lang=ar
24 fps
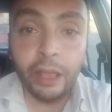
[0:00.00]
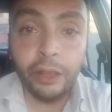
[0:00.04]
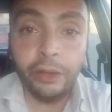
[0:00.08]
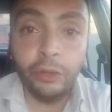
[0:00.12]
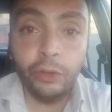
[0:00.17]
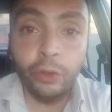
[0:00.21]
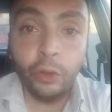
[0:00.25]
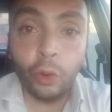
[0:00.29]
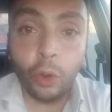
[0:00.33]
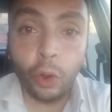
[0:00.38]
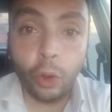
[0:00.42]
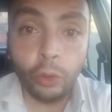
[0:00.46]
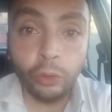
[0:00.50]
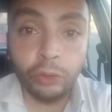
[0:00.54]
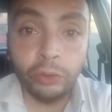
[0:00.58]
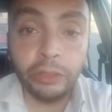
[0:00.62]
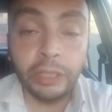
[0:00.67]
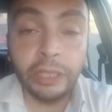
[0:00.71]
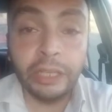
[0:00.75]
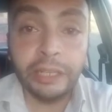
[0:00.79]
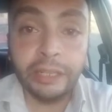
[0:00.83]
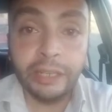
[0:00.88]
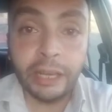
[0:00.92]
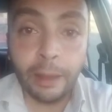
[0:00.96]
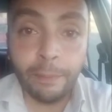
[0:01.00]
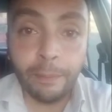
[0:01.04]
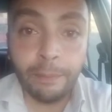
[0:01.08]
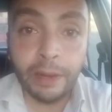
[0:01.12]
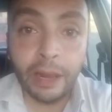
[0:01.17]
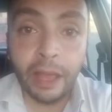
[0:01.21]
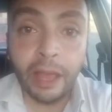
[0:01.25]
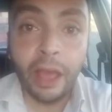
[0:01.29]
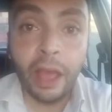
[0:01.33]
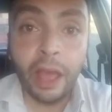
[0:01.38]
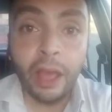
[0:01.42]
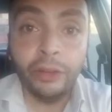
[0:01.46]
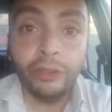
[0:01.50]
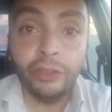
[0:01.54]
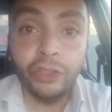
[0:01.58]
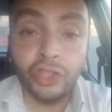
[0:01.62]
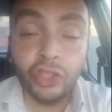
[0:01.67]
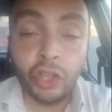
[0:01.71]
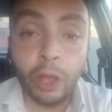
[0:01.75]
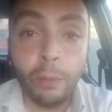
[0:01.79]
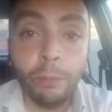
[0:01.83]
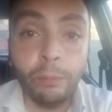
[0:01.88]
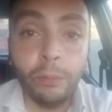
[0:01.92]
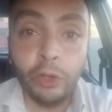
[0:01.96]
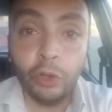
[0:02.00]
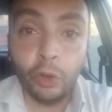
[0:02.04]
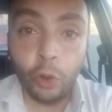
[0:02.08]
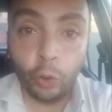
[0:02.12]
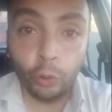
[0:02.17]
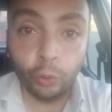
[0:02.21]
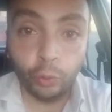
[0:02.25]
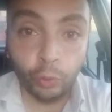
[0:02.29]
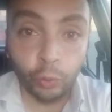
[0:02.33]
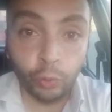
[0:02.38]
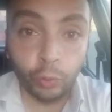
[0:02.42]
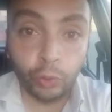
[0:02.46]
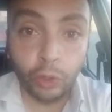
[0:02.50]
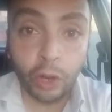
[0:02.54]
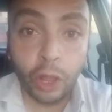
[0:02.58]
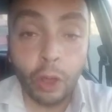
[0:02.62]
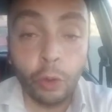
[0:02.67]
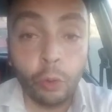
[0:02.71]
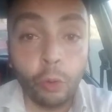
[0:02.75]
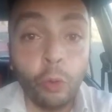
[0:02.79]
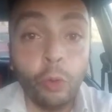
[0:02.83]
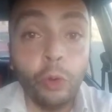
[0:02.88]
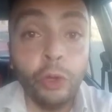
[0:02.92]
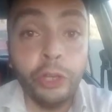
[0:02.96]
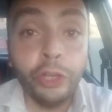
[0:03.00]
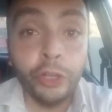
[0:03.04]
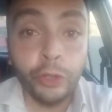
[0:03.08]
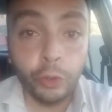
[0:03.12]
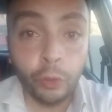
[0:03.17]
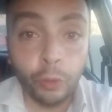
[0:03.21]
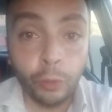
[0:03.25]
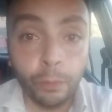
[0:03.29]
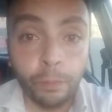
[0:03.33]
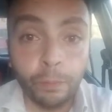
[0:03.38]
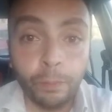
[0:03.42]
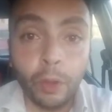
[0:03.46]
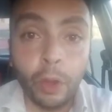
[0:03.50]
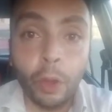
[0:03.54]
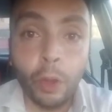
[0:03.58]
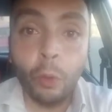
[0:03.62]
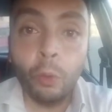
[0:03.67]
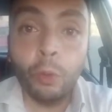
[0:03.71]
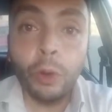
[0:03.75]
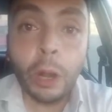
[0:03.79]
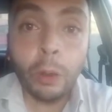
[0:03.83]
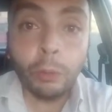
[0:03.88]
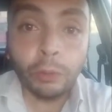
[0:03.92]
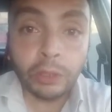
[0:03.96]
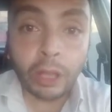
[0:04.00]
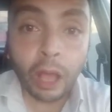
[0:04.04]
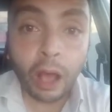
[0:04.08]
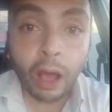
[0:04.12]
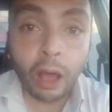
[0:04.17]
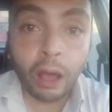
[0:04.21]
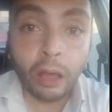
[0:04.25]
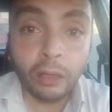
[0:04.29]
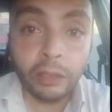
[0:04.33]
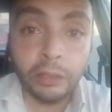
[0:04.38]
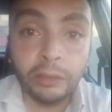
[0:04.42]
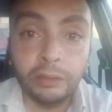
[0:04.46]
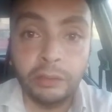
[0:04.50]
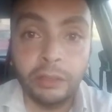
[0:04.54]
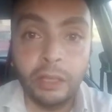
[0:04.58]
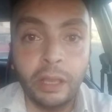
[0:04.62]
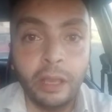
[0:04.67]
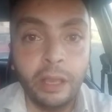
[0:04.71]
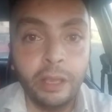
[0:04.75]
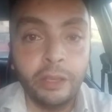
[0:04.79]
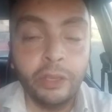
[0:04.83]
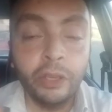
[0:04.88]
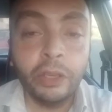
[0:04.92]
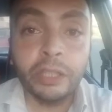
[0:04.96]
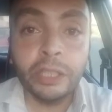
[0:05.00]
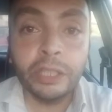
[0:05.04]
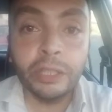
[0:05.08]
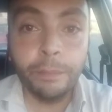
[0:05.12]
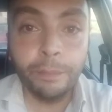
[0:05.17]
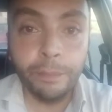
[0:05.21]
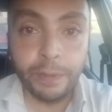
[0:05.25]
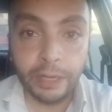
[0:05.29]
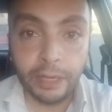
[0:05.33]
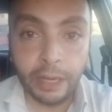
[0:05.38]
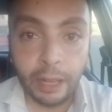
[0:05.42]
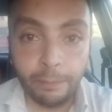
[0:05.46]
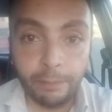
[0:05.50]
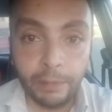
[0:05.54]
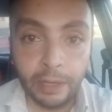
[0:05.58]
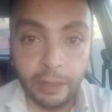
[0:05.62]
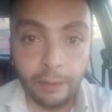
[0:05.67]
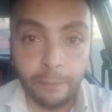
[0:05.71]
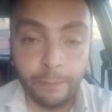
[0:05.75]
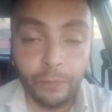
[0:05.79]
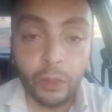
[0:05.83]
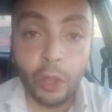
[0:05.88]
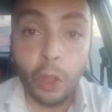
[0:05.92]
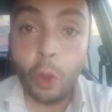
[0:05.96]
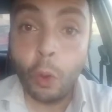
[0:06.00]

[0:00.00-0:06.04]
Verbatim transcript: إنه يحط للنملة نظام للحضور كل يوم ولو اتأخرت يخصم من نملة